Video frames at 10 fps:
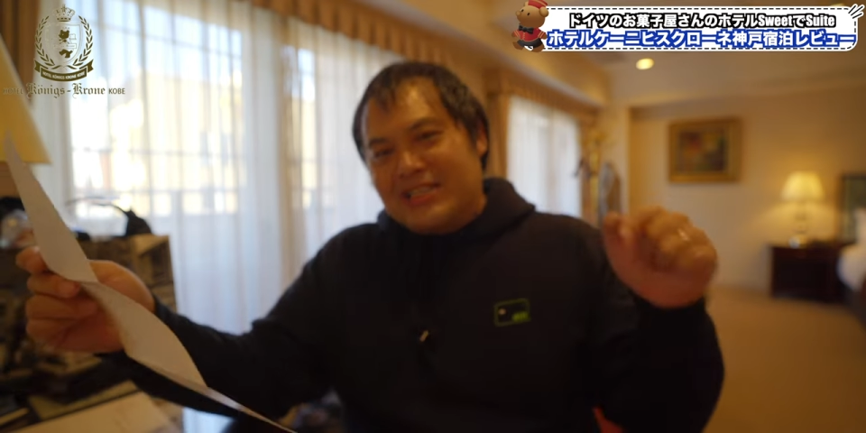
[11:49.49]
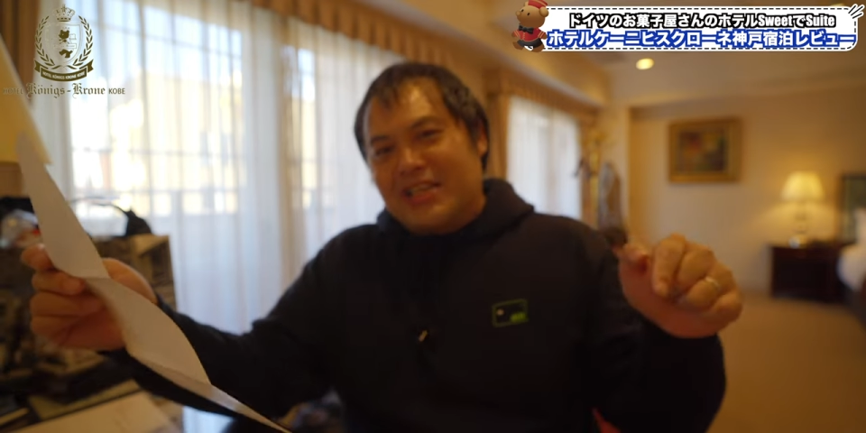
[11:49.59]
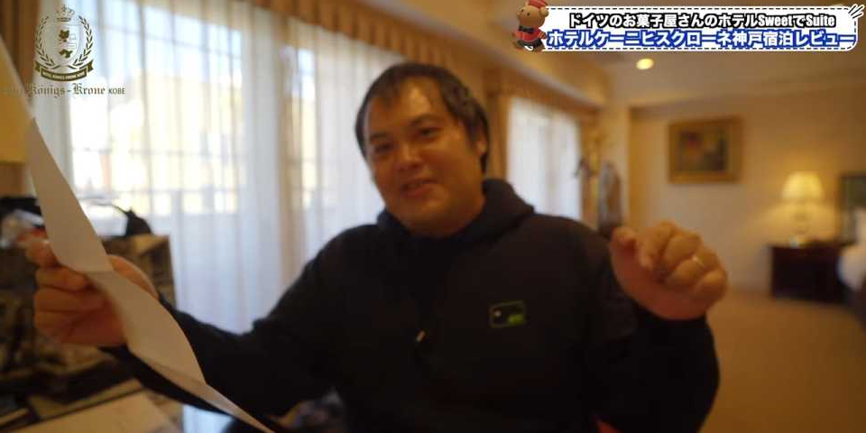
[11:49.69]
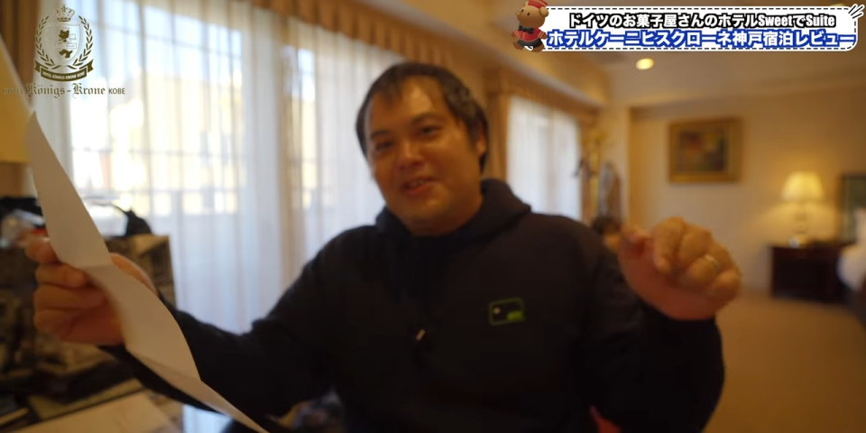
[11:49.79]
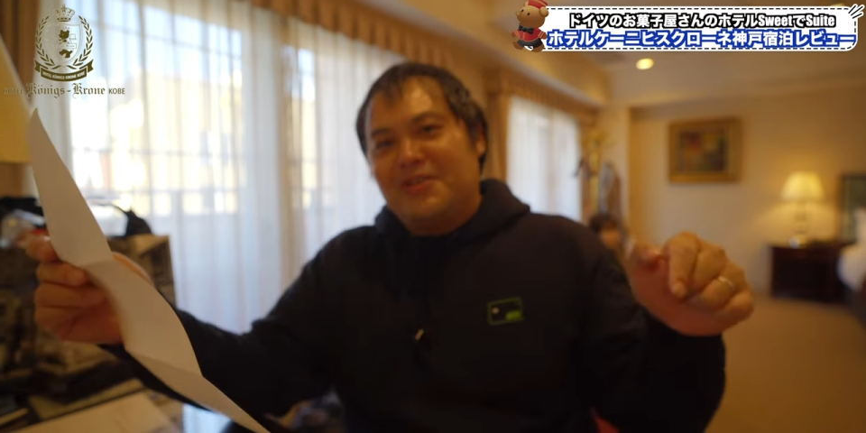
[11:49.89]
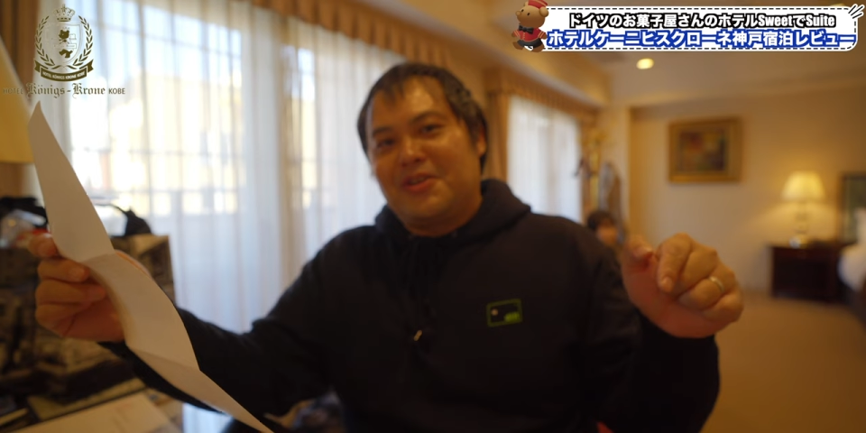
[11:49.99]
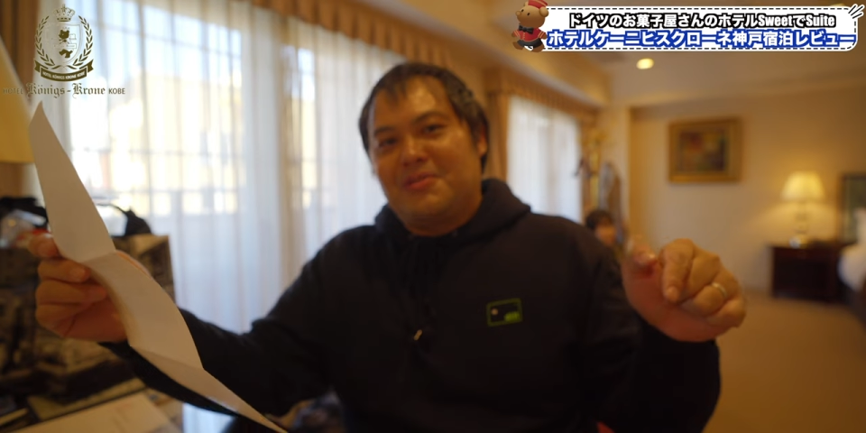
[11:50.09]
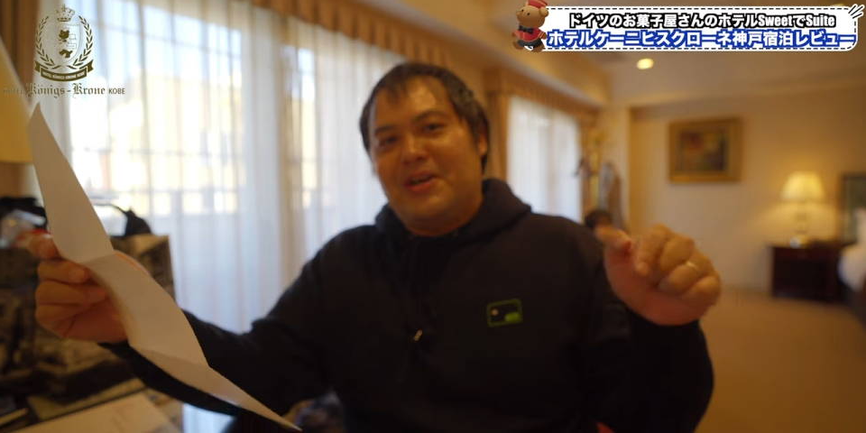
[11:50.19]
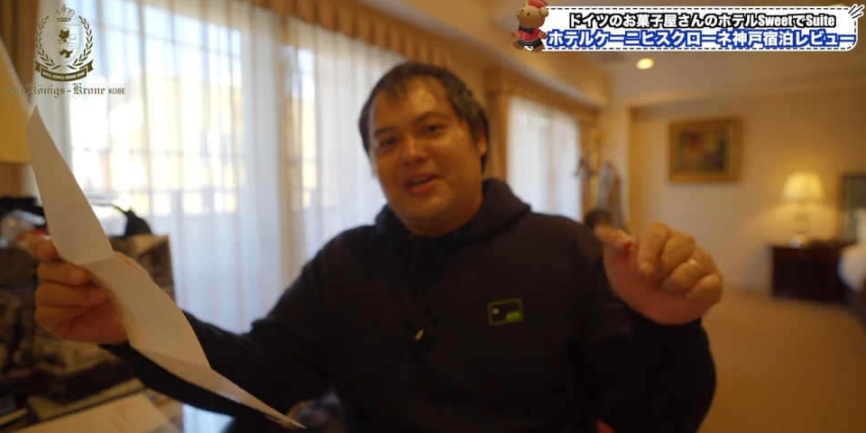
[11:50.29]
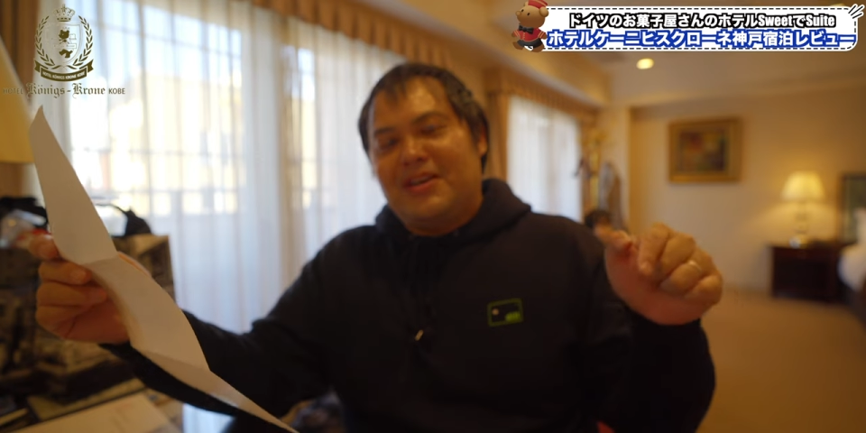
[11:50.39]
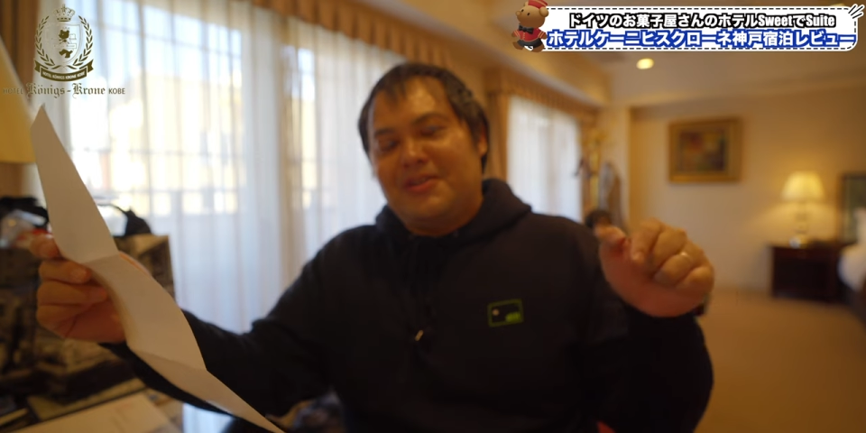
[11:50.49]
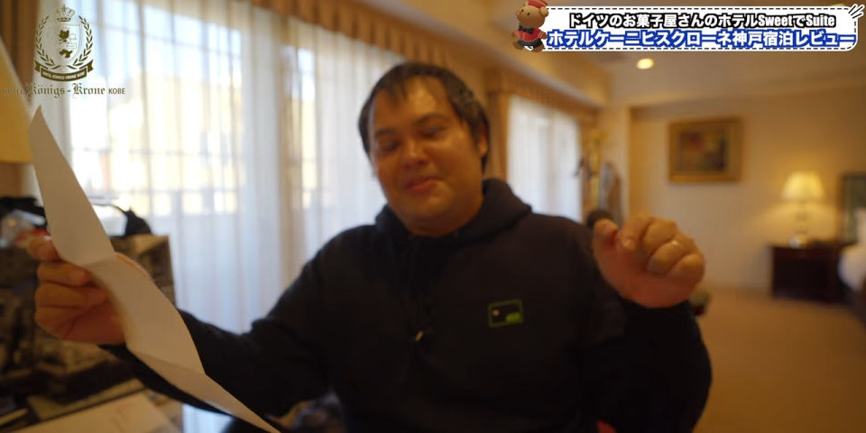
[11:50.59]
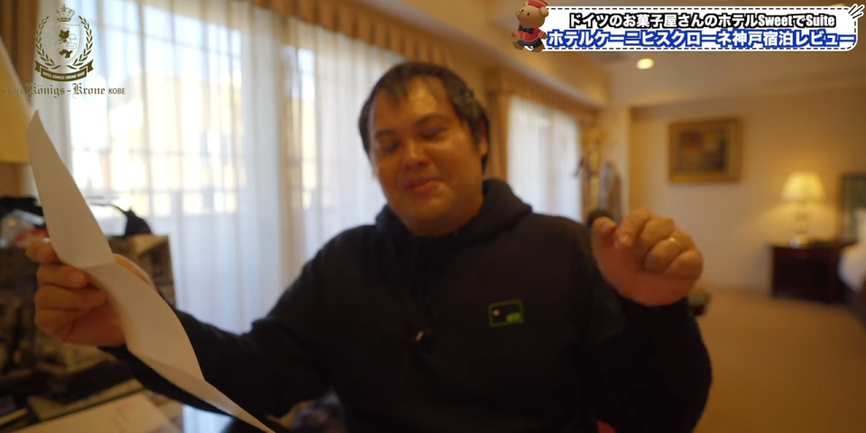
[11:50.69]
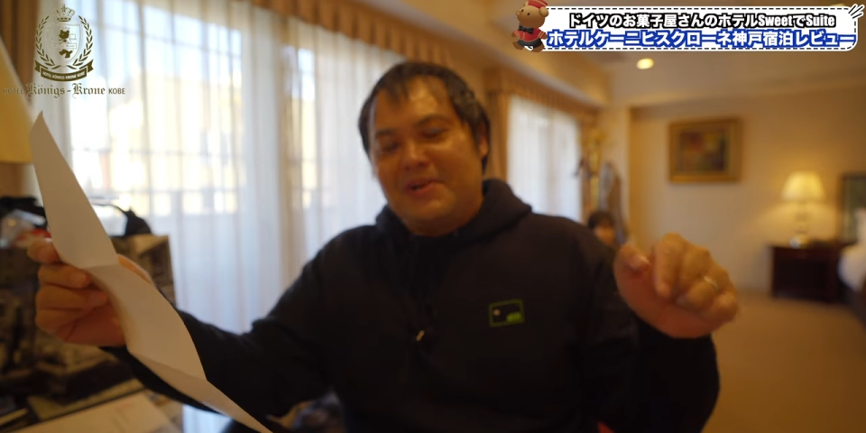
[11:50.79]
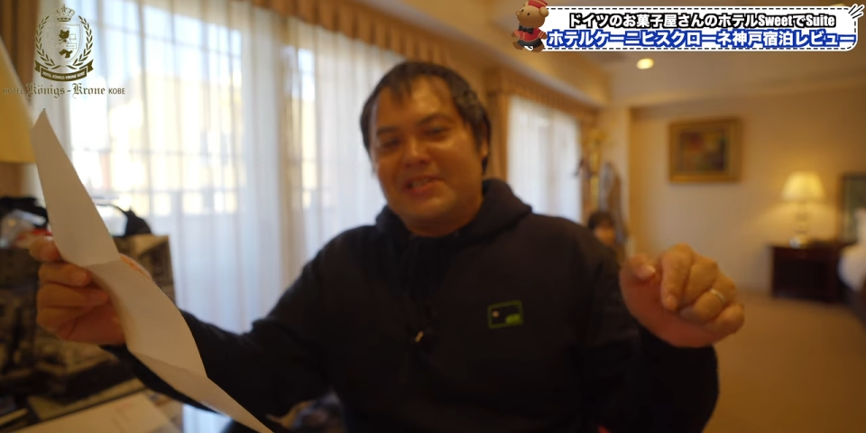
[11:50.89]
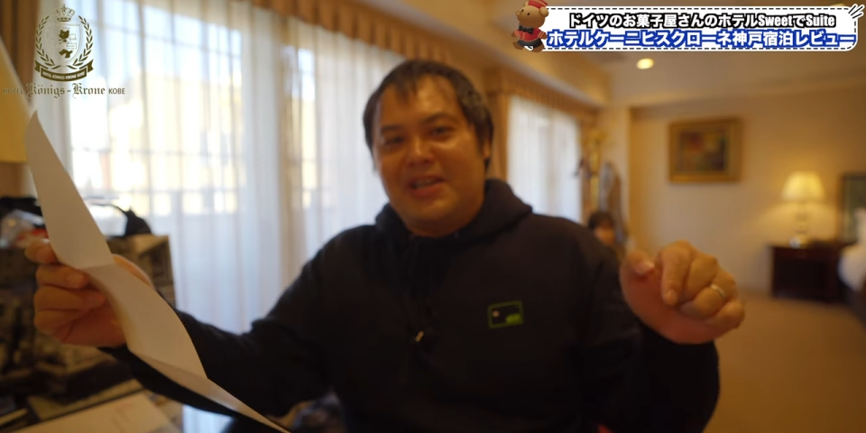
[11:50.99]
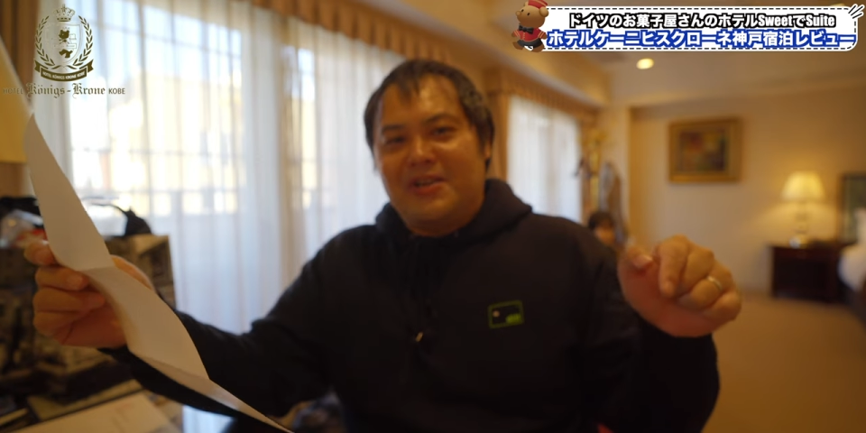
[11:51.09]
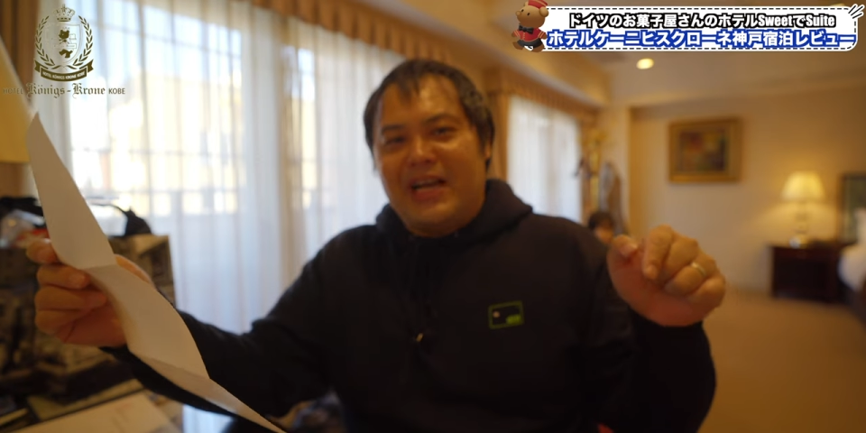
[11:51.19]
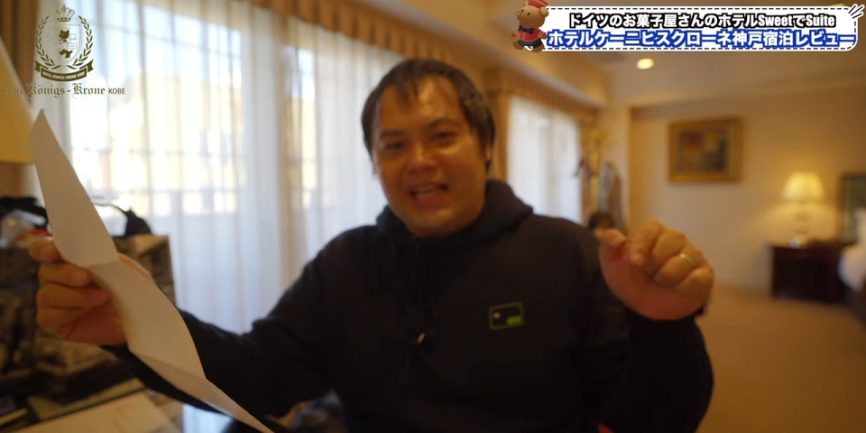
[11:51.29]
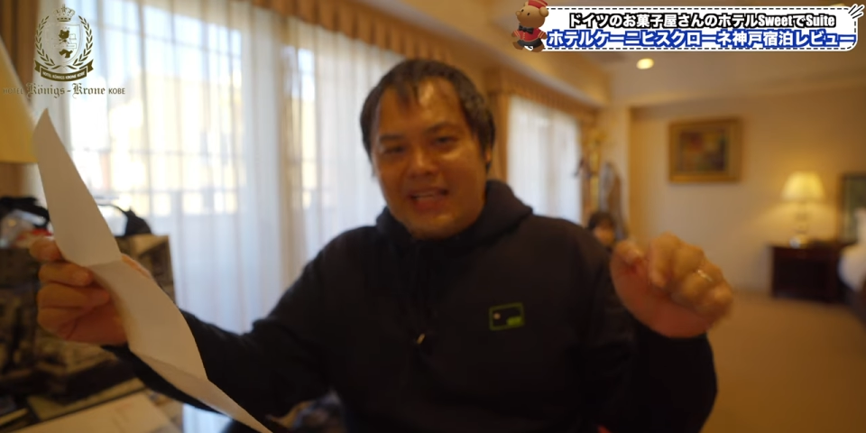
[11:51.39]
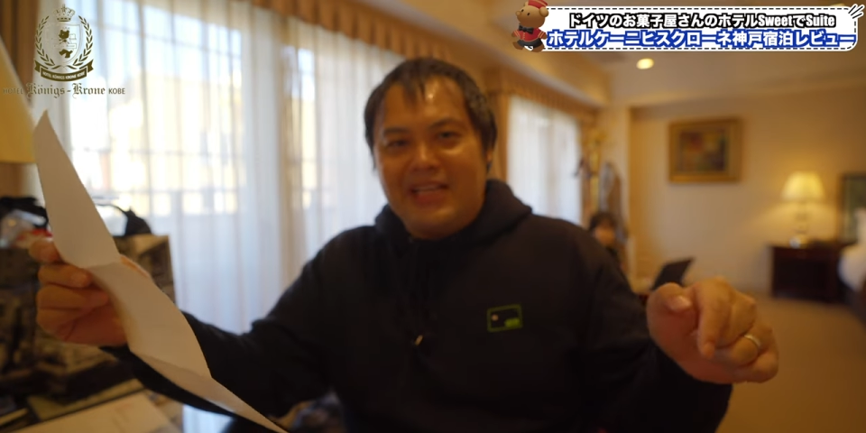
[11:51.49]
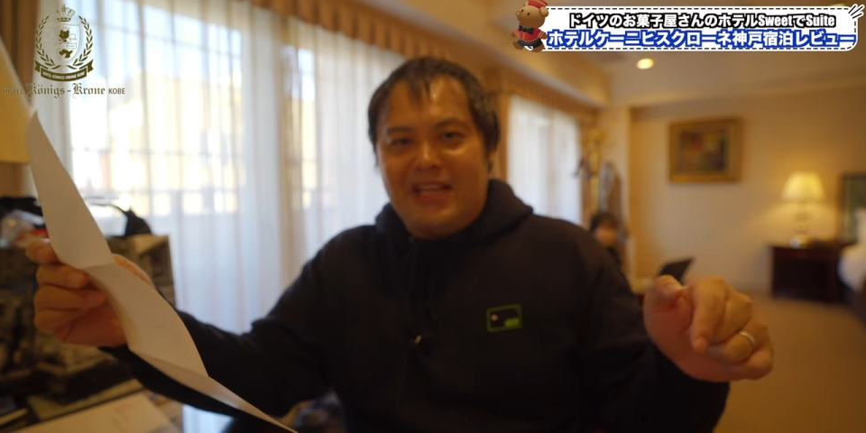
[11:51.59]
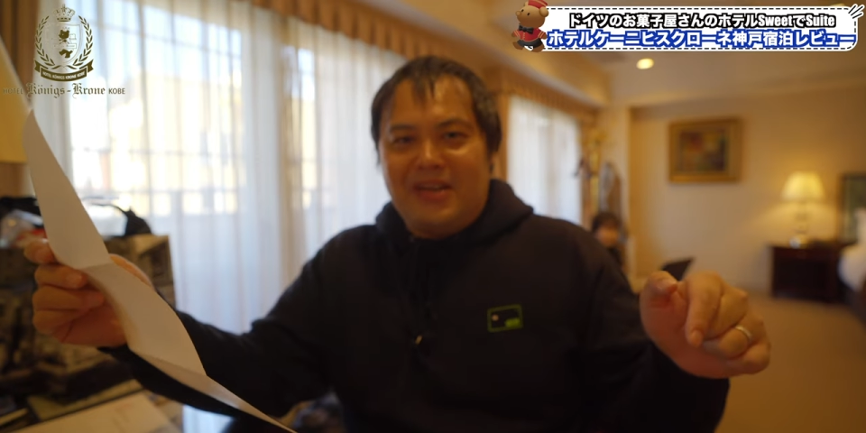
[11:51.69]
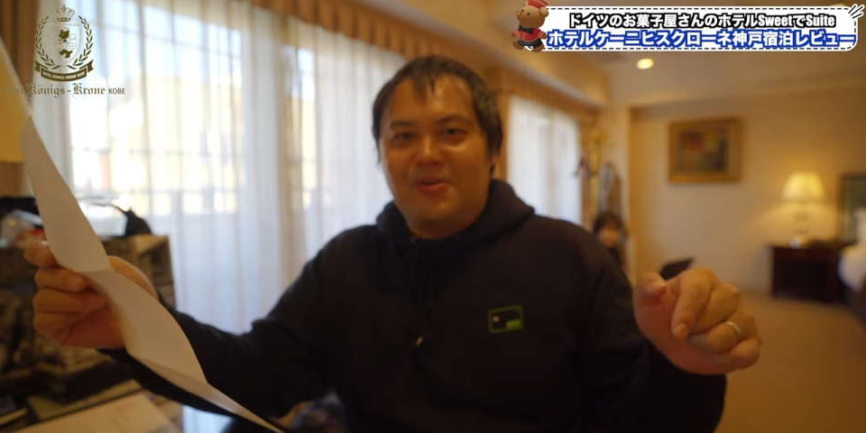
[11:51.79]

チェックインの時も見ましたけど、かなりね、